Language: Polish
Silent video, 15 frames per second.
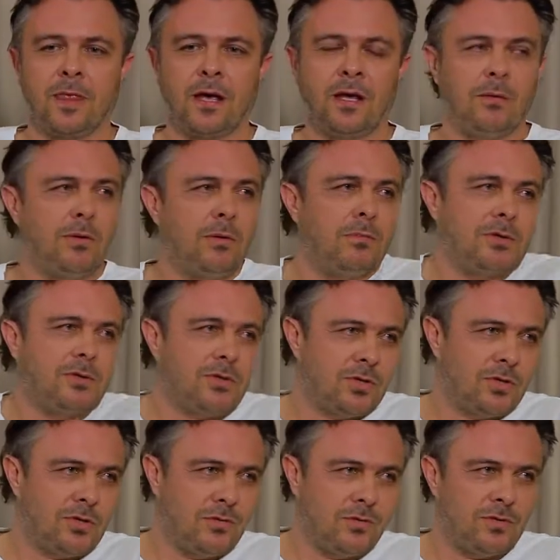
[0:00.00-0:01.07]
A ja miałem bardzo
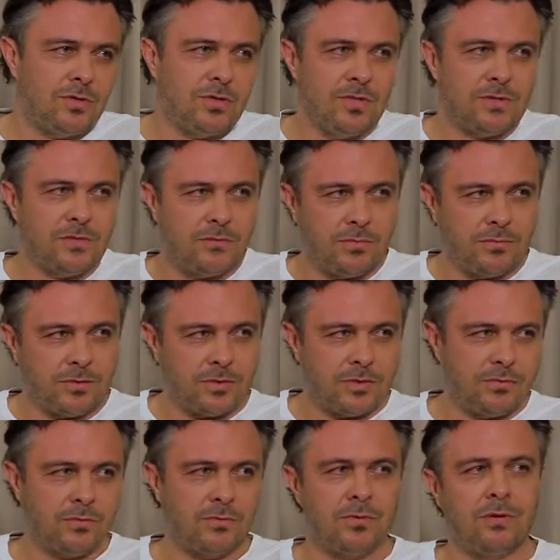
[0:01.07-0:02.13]
szczęśliwe dzieciństwo po
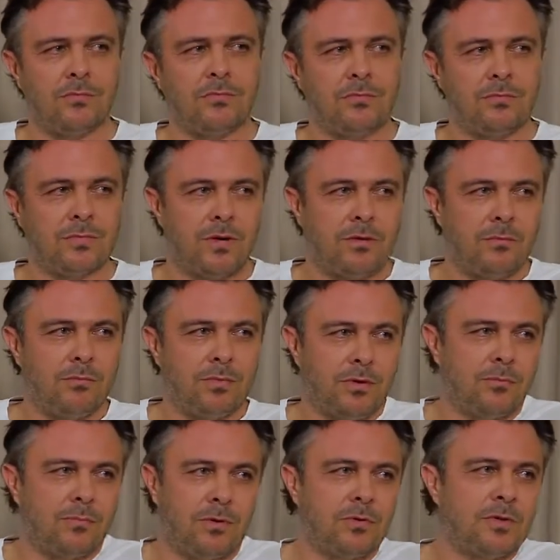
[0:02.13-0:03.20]
prostu. Miałem, miałem
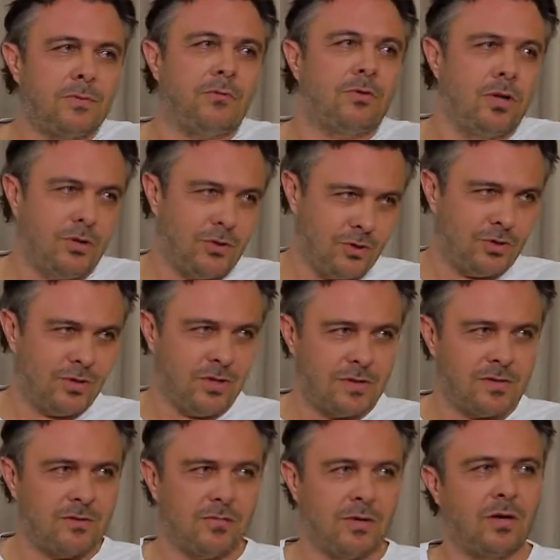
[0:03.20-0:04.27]
pe, z pełnej rodziny
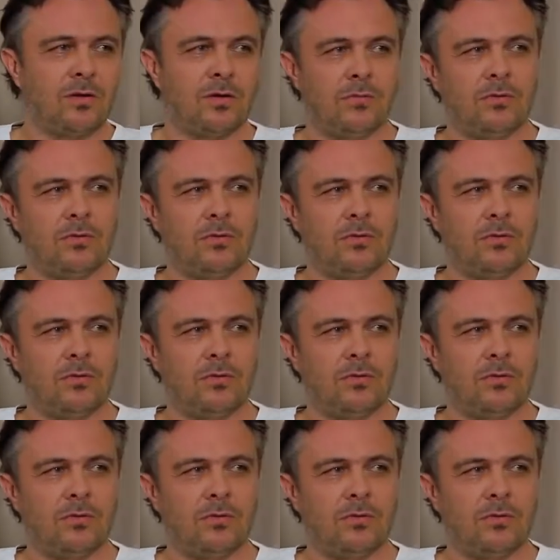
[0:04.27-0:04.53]
jestem. Czyli gdyby.